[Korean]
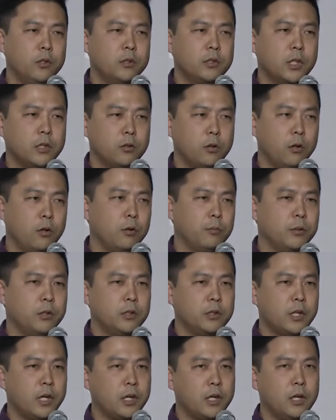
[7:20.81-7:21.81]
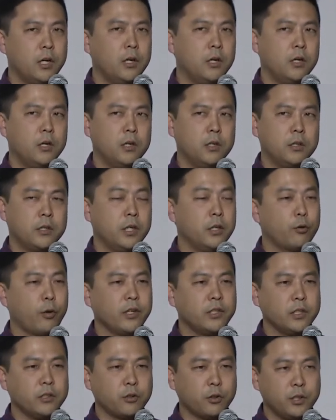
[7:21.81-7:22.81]
스타트업을 택하기에는
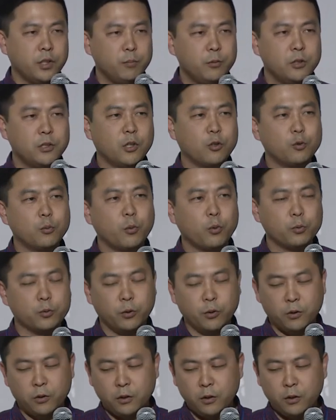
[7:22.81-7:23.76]
굉장히 저는 힘들다고 보고요.